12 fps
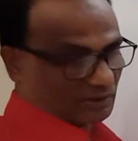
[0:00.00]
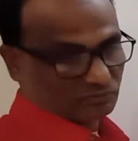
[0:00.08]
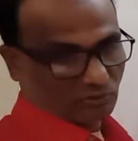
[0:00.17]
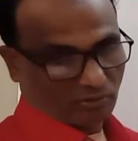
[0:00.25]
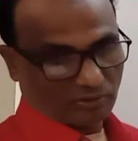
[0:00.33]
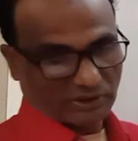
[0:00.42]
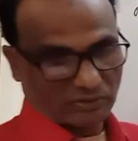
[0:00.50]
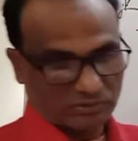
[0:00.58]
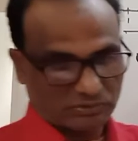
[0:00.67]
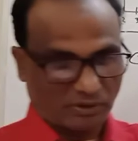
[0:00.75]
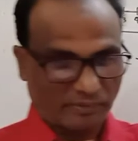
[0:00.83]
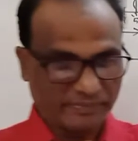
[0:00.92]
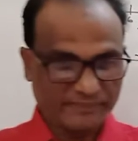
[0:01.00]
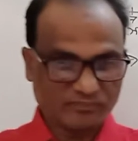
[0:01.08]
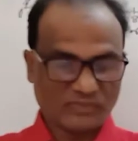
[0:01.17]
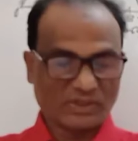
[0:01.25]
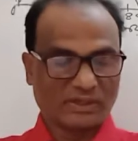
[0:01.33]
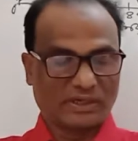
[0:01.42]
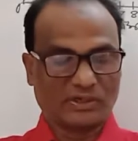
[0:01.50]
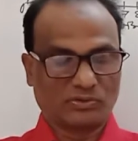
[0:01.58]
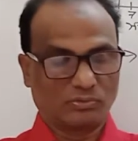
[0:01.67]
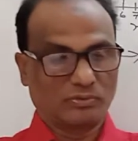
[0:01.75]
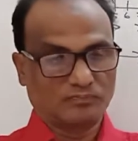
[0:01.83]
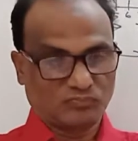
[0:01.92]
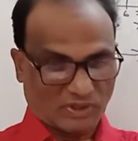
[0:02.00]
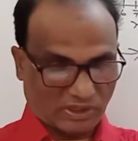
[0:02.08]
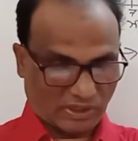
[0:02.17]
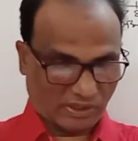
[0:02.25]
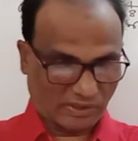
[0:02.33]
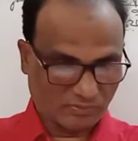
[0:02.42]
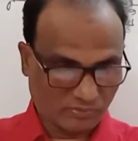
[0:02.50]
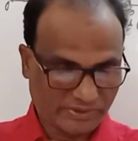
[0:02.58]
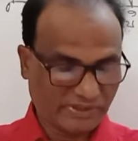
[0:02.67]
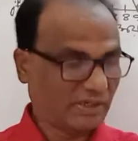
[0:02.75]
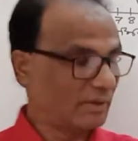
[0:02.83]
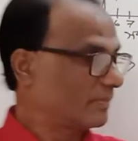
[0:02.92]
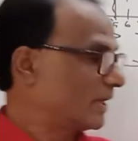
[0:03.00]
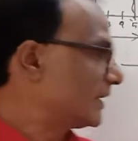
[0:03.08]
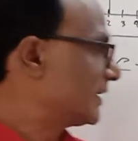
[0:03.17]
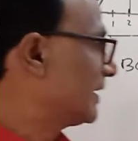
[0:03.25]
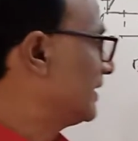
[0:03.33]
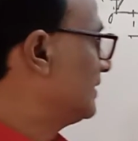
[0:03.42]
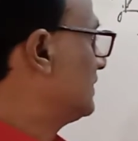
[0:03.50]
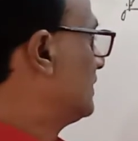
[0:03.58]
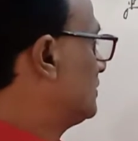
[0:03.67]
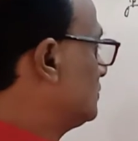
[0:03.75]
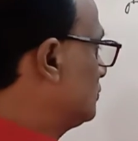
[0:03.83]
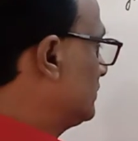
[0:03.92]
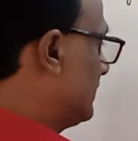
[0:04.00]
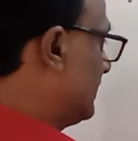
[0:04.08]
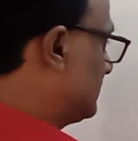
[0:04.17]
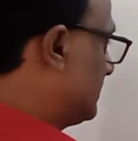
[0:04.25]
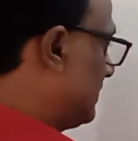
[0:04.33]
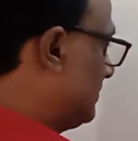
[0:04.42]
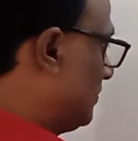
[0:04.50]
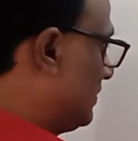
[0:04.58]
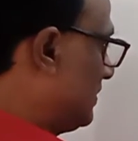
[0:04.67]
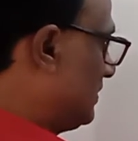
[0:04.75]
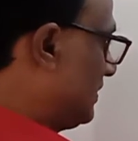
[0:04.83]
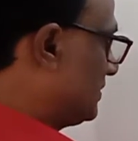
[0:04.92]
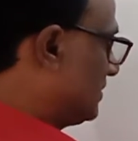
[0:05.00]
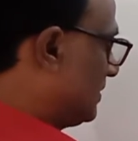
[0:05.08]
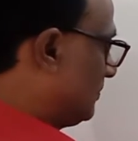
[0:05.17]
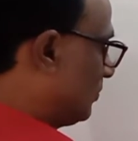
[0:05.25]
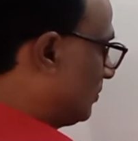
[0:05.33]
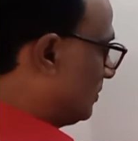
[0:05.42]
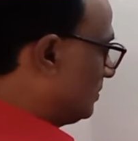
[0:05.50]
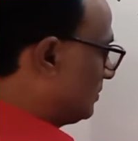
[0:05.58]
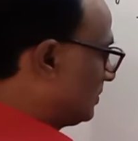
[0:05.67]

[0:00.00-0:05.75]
ত্বরণটা কত হবে একটু কঠিন আমরা এখানে যদি এ থ্রি বলি এ থ্রি বলবো